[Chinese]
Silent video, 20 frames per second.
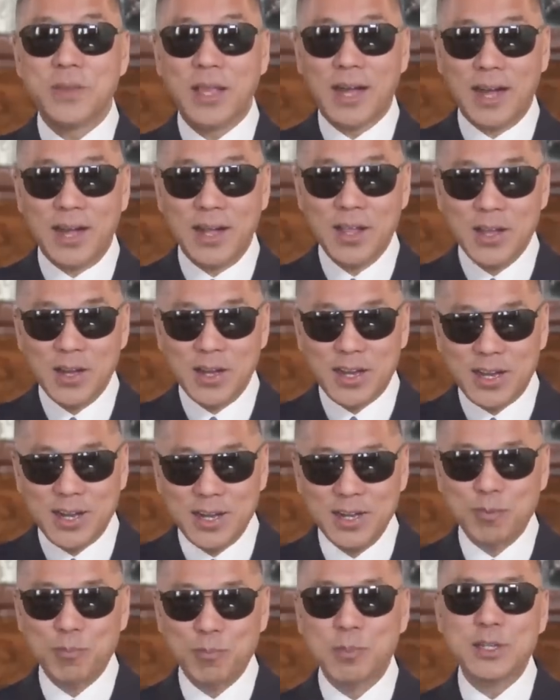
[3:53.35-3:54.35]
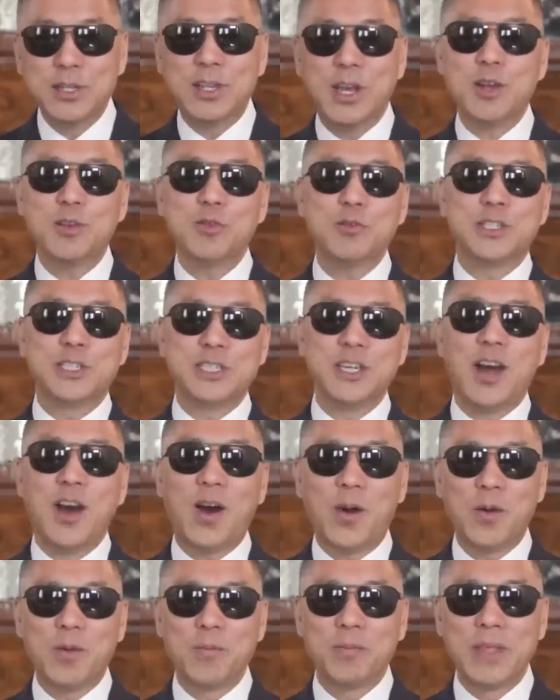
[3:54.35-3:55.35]
啊，和孟建柱极
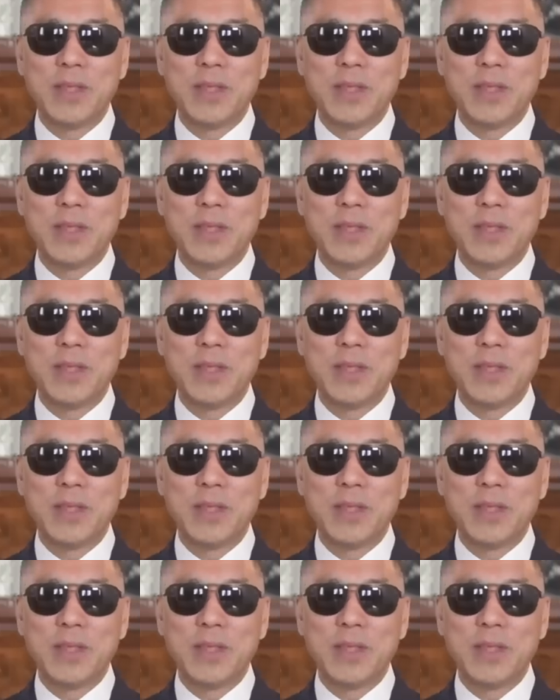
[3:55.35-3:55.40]
好，